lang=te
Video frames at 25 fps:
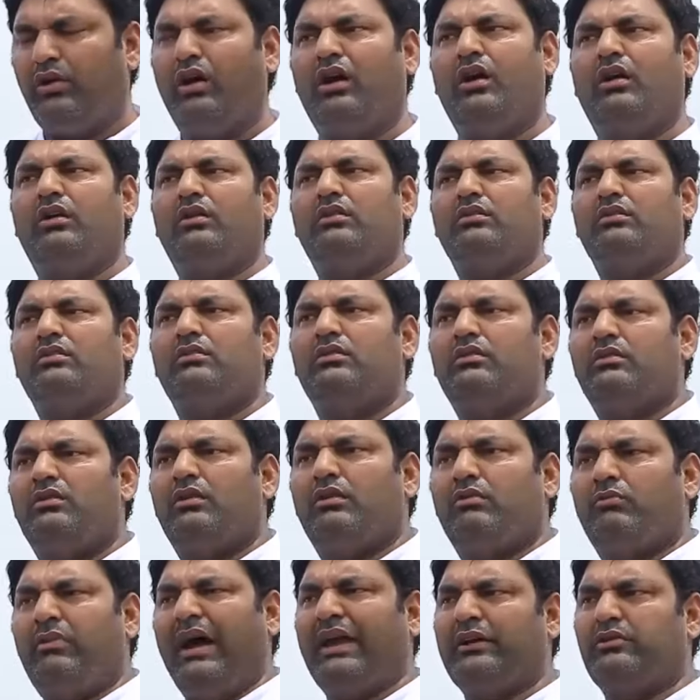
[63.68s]

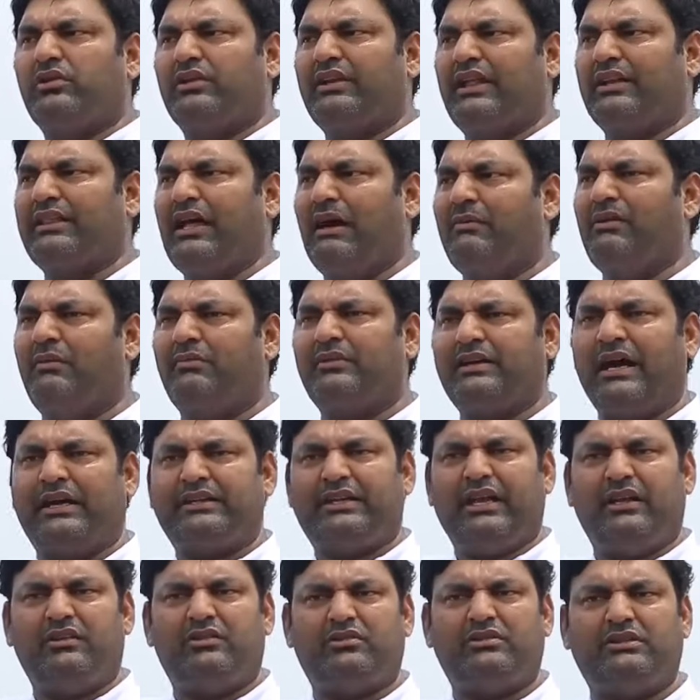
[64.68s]
వైకుంఠ వైకుంఠధామం
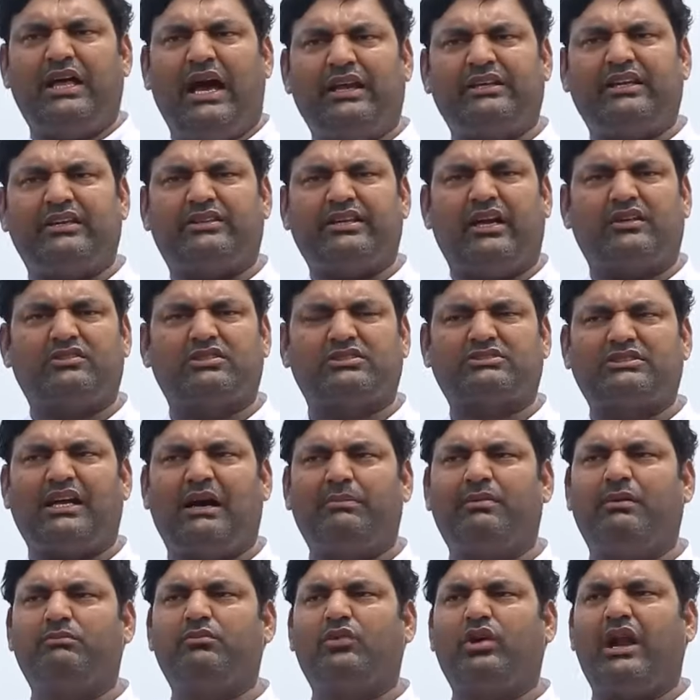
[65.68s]
కట్టిండు దానికి
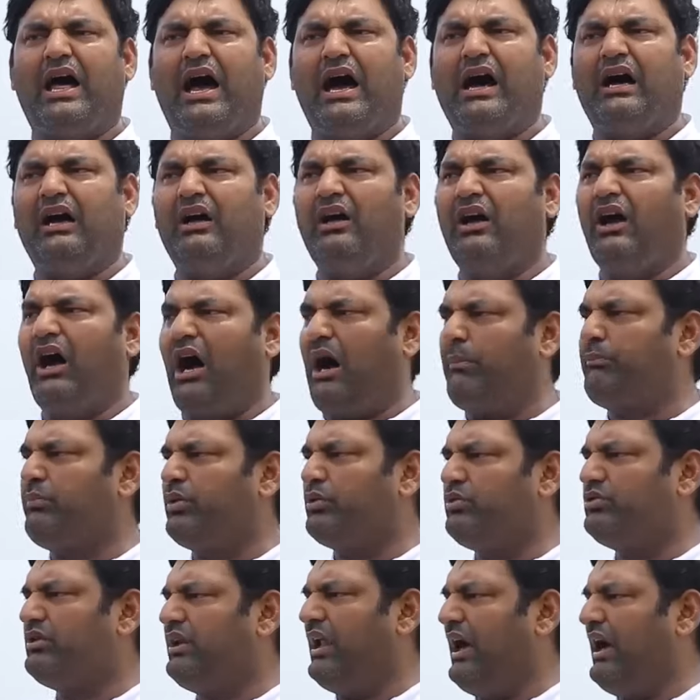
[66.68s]
శంకుస్థాపం కూడా
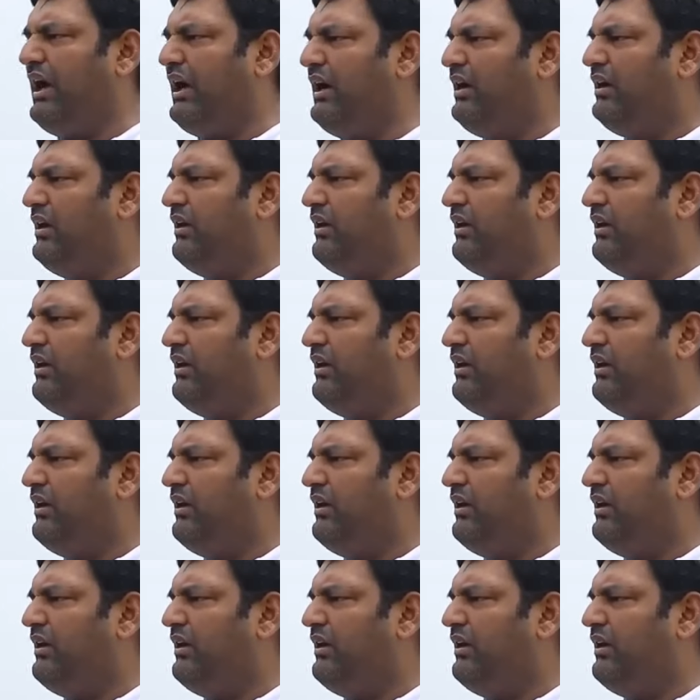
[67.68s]
అప్పుడున్న